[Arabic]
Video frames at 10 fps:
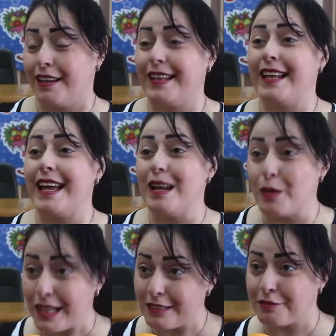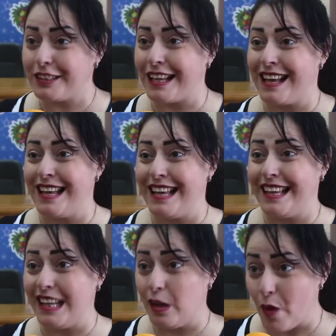الالوان فيها
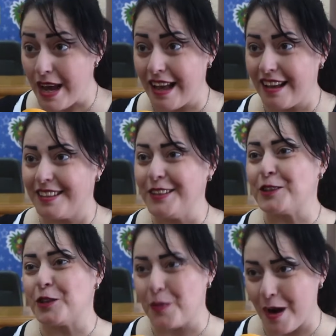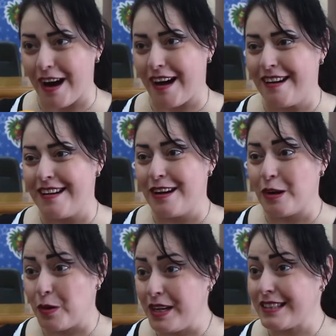الورق الطباعه
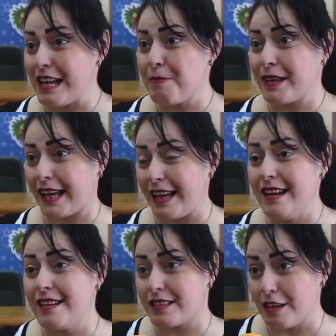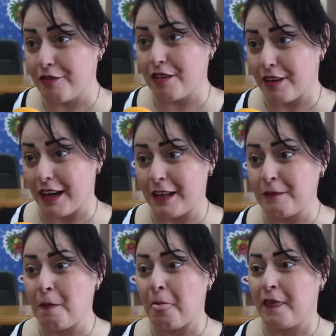كل ده بيخلي الطفل فعلا
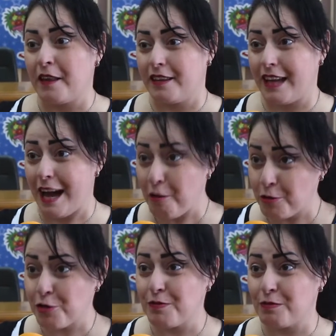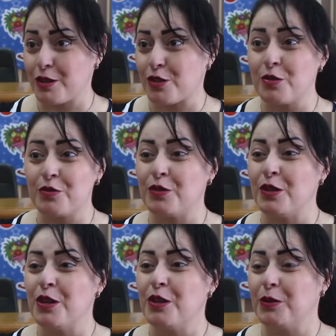يحوش من مصروفه
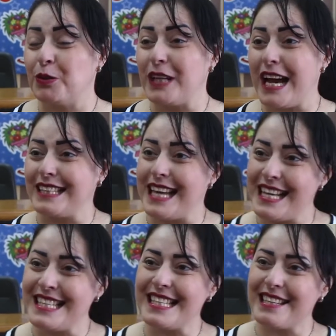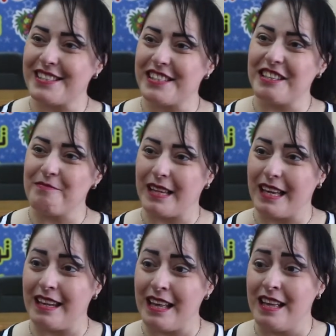ويقول انا هنزل اشتري
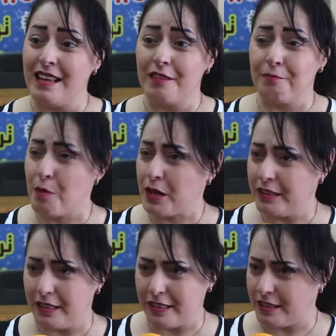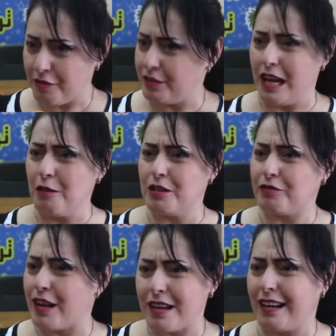المجله ممكن الطفل الاول
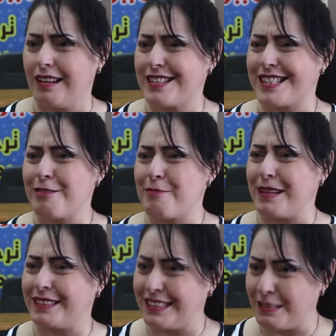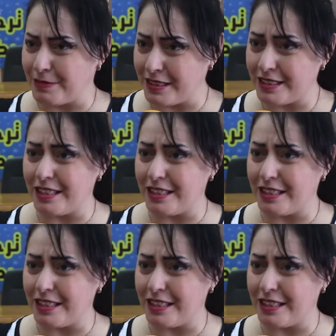يتفرج على الصور بعدين يبتدي